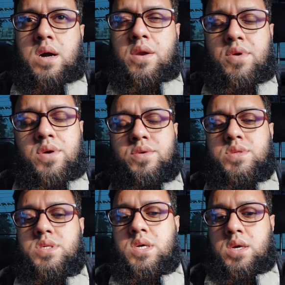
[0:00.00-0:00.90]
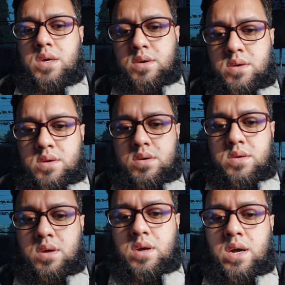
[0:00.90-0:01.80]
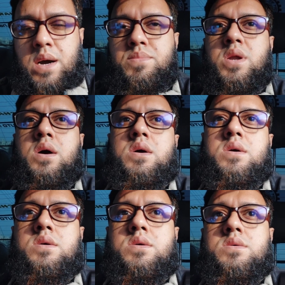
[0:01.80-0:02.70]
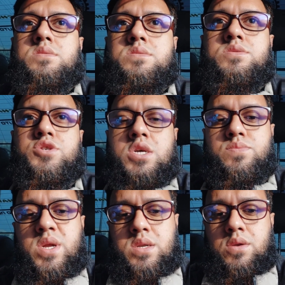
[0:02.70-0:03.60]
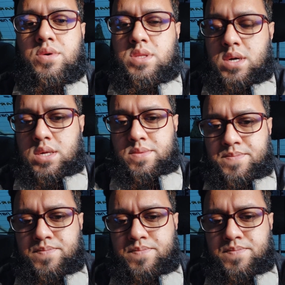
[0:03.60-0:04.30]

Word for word: কারণই হচ্ছে আমরা জাজমেন্টাল হয়ে থাকি